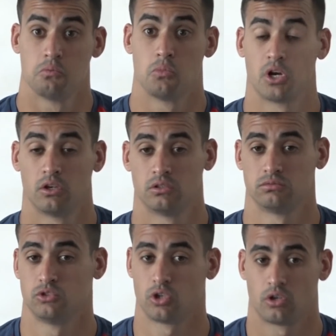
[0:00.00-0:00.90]

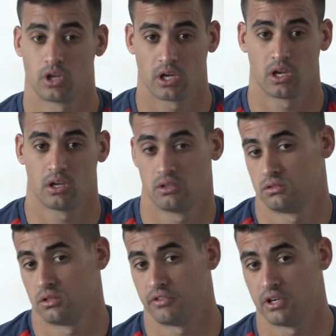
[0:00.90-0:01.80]
Bueno, yo creo que
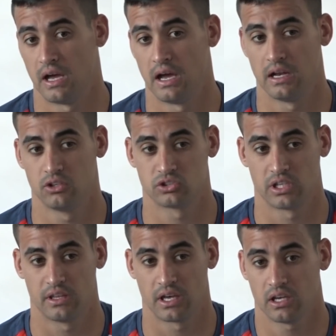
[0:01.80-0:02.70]
al final yo
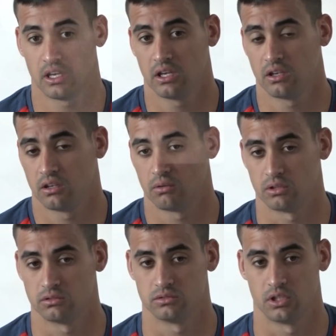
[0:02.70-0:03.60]
salí de aquí y
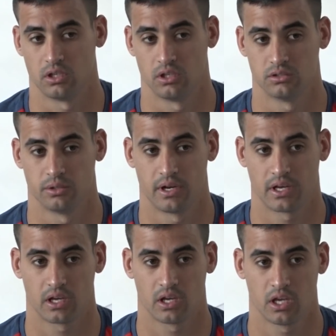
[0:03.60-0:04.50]
bueno, eh, se
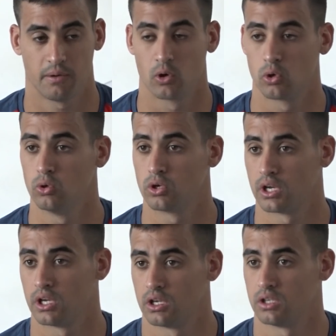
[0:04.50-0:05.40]
verá que iba a un club
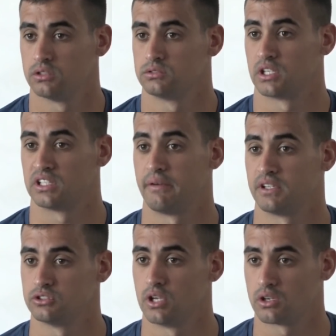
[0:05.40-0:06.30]
que, estaban
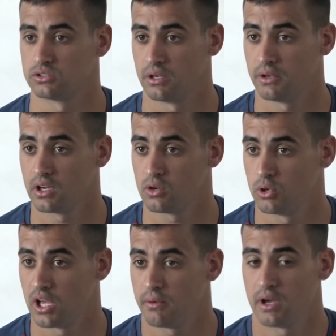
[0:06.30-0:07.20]
haciendo las cosas bien,
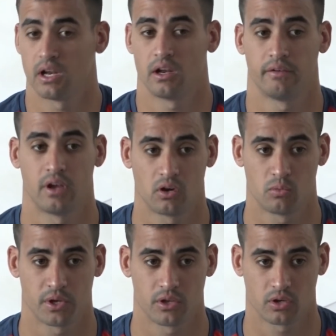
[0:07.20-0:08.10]
como Leibar, habían
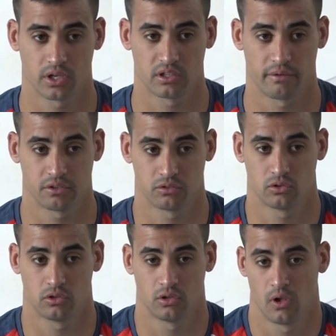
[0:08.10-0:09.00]
compañeros que estaban
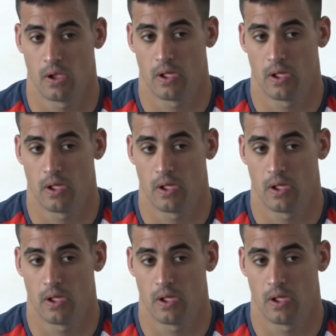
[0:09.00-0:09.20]
haciendo